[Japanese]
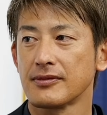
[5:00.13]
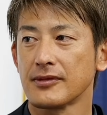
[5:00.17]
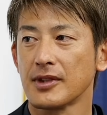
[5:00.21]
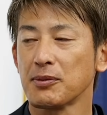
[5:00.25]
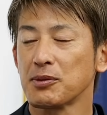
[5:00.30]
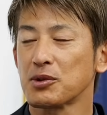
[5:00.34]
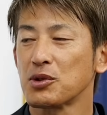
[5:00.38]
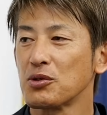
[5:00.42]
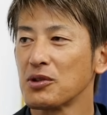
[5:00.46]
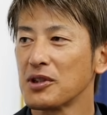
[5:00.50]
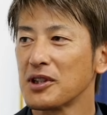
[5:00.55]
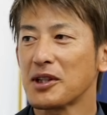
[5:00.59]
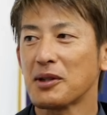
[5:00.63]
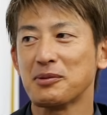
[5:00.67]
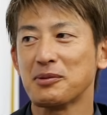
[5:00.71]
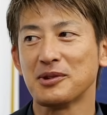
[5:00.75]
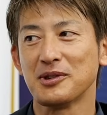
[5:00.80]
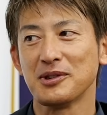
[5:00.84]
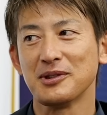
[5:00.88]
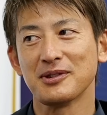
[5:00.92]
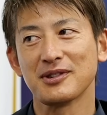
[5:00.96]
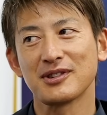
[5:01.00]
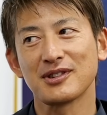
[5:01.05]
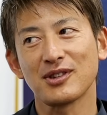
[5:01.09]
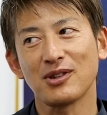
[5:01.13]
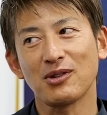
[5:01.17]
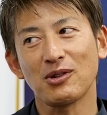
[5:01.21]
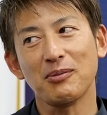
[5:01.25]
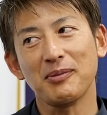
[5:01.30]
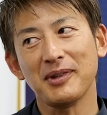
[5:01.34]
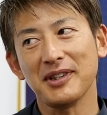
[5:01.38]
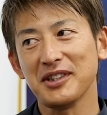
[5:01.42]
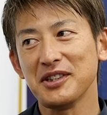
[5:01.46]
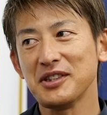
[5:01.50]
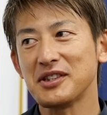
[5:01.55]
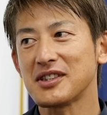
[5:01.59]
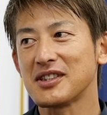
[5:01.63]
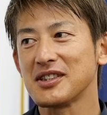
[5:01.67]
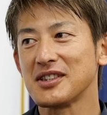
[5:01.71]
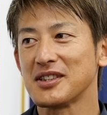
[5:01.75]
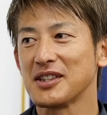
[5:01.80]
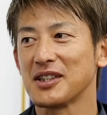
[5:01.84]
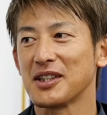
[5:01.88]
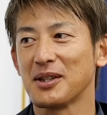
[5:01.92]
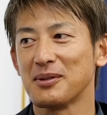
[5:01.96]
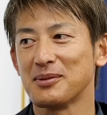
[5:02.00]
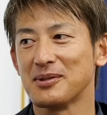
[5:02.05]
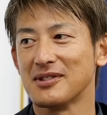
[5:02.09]
多分そん分そこまで意識し
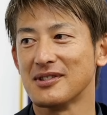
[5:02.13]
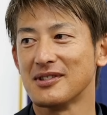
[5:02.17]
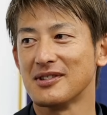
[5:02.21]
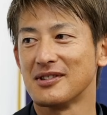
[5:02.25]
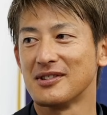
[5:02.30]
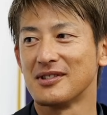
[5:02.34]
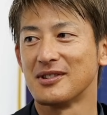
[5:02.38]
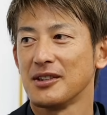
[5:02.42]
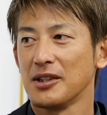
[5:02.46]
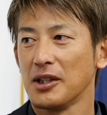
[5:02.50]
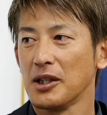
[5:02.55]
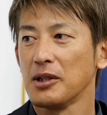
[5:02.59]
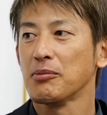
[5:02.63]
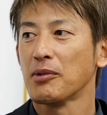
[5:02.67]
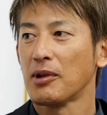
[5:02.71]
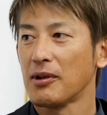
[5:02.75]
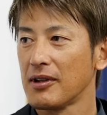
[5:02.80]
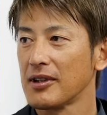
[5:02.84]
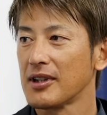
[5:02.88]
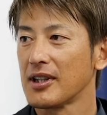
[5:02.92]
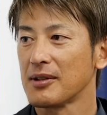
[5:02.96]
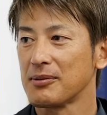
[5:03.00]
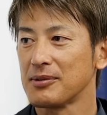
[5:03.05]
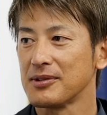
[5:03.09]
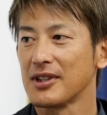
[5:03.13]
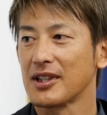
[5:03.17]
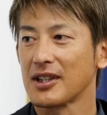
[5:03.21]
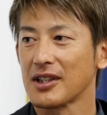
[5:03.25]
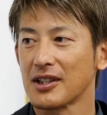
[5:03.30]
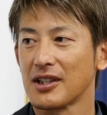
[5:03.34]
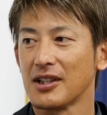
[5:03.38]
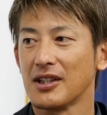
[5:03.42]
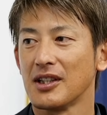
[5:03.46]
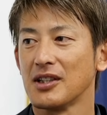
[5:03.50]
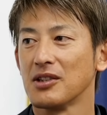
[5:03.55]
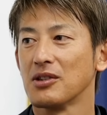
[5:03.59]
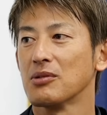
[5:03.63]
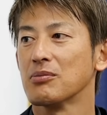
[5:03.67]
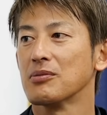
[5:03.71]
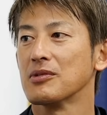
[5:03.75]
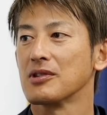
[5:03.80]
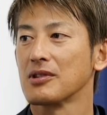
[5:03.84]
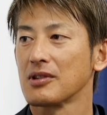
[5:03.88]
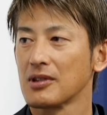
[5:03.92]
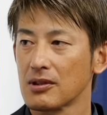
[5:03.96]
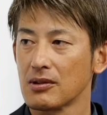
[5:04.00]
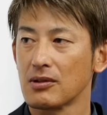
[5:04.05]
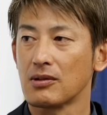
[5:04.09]
て多分ね今は多分投げてないと
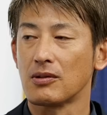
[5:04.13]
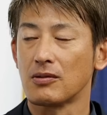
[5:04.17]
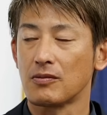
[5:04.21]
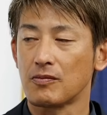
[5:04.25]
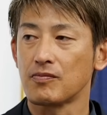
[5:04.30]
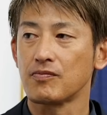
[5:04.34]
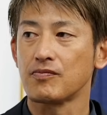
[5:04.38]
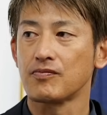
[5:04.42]
思うけど、はい、